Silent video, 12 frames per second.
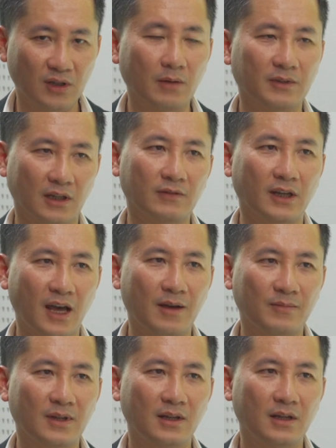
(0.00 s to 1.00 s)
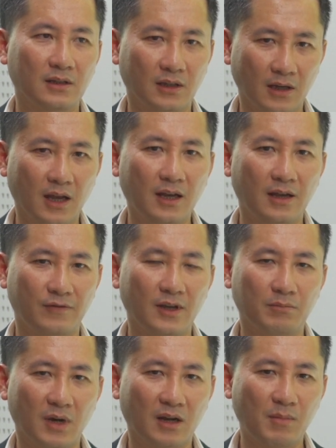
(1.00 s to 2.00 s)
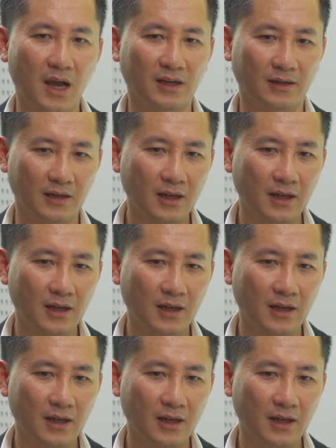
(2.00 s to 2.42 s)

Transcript: nghiệp ở tại Việt Nam. Thì ừ. đấy là việc mà các bạn